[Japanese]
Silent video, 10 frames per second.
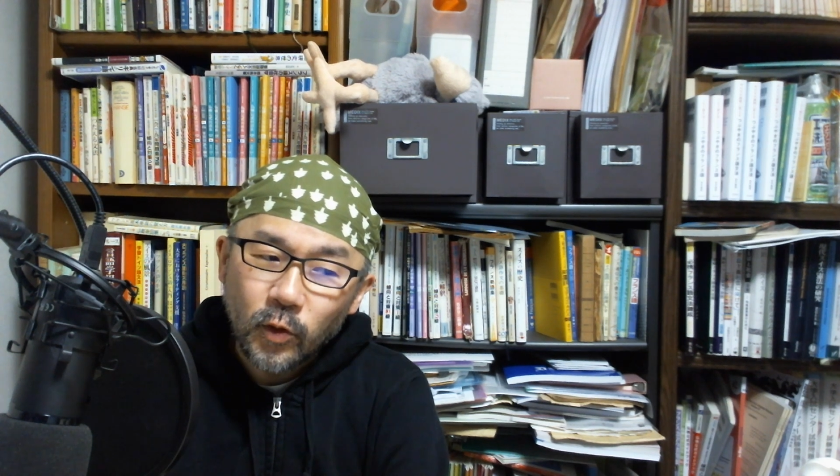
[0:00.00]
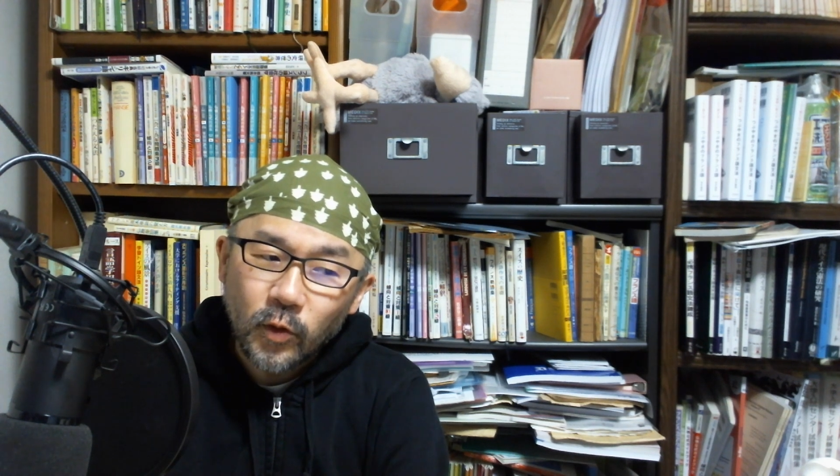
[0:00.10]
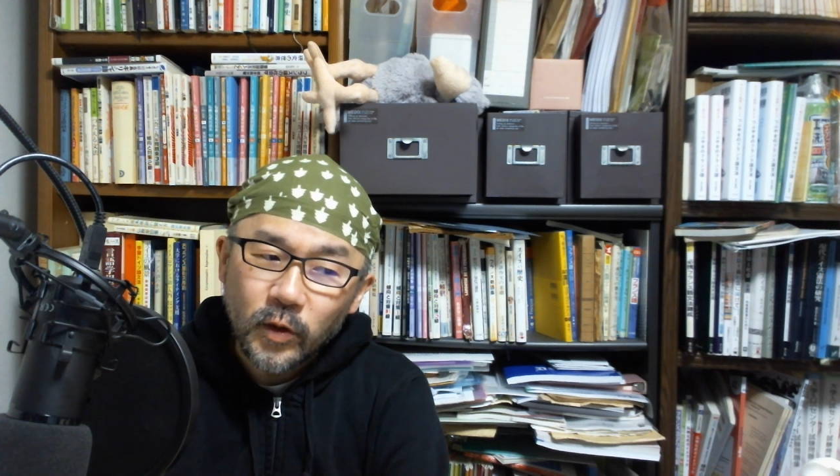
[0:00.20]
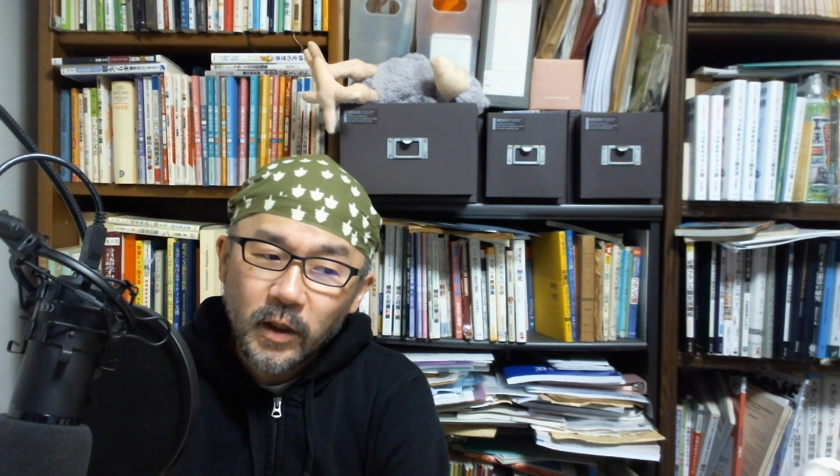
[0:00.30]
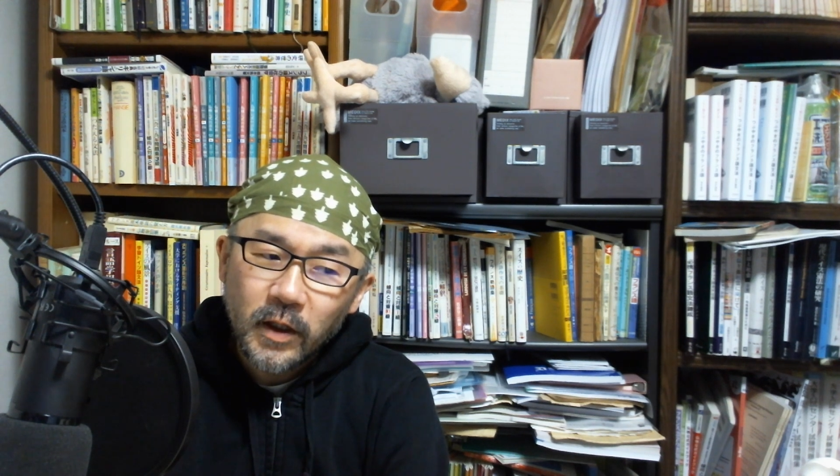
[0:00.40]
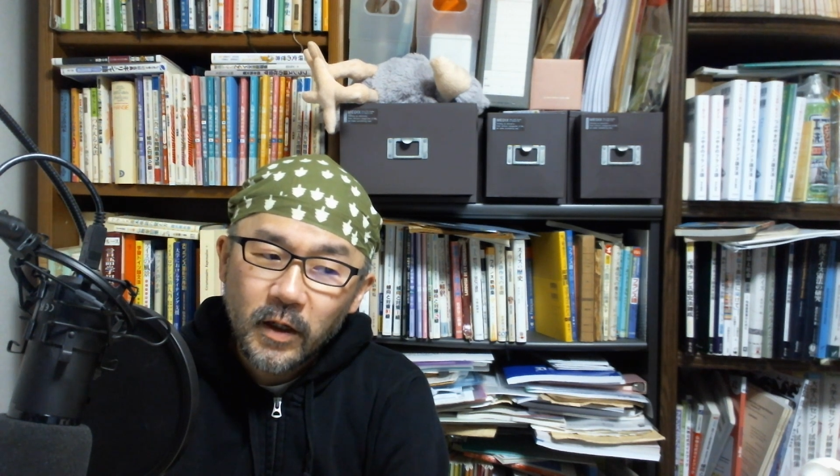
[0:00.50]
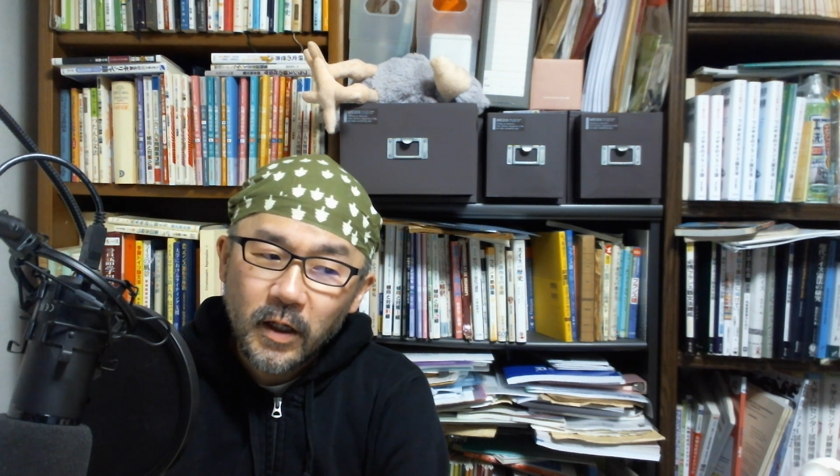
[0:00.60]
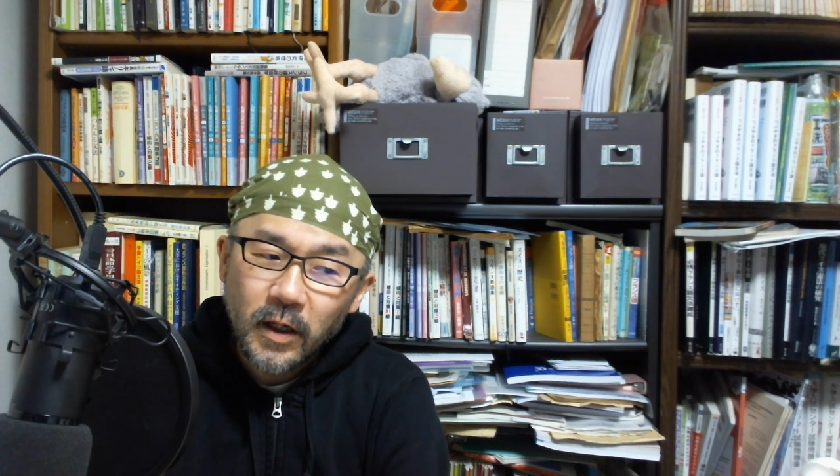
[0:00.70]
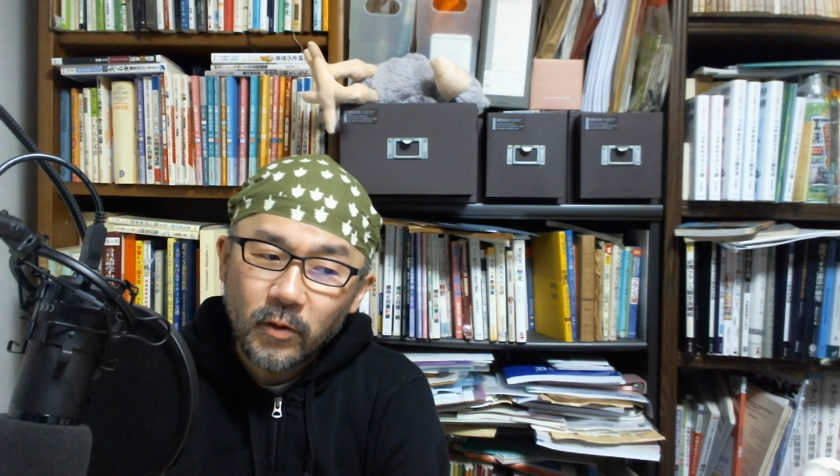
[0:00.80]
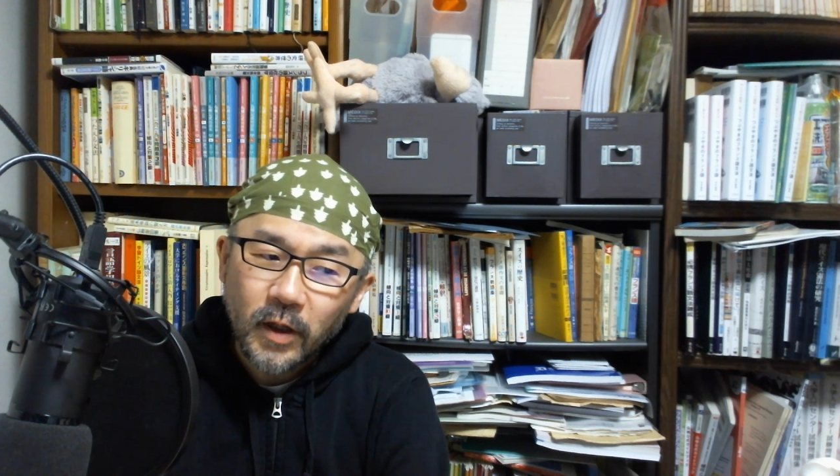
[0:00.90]
ど人間関
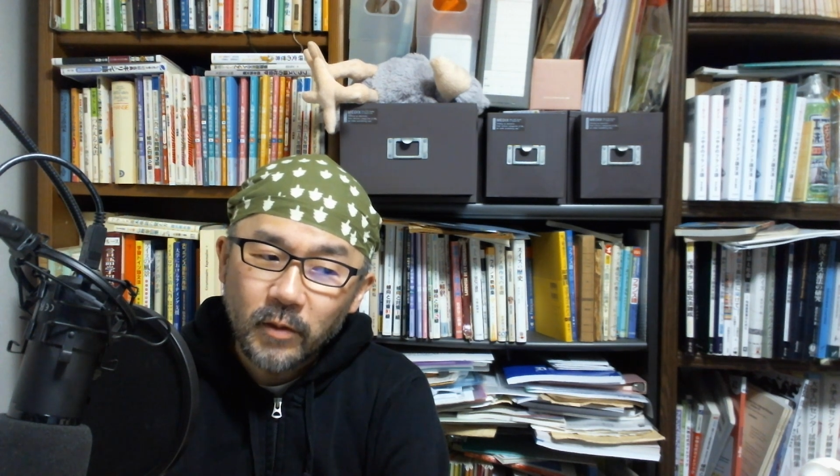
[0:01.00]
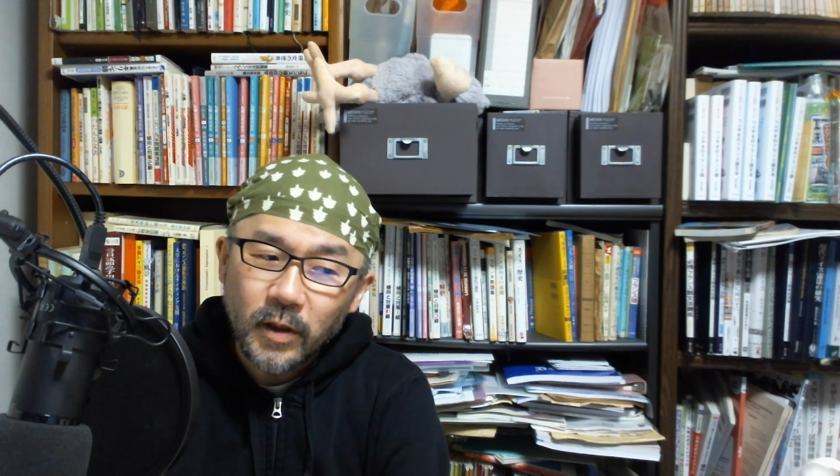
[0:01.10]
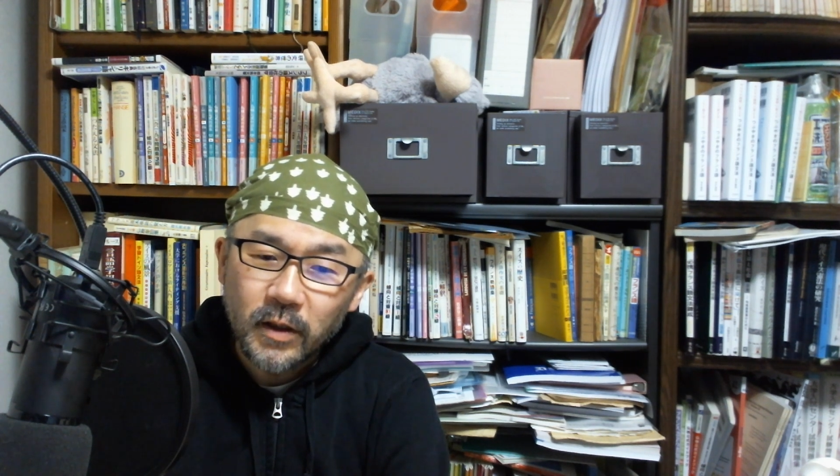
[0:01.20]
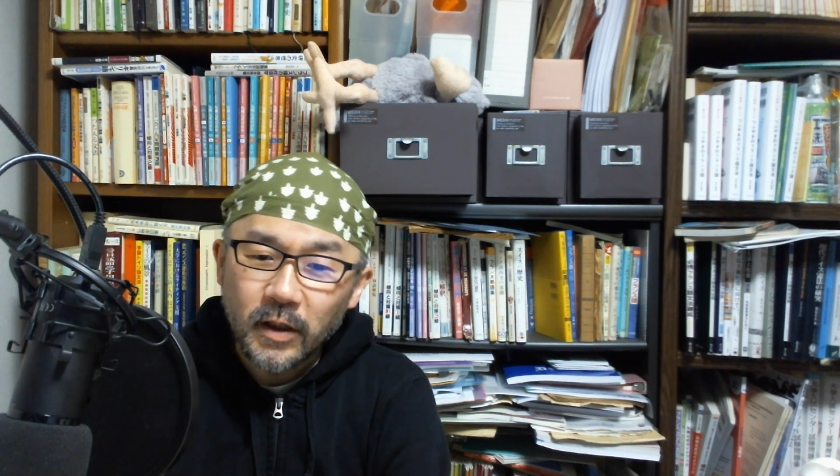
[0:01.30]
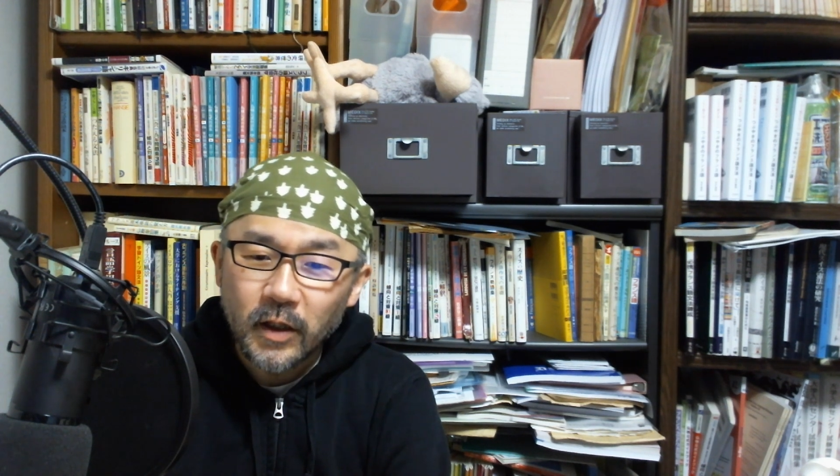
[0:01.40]
係の悩みってね、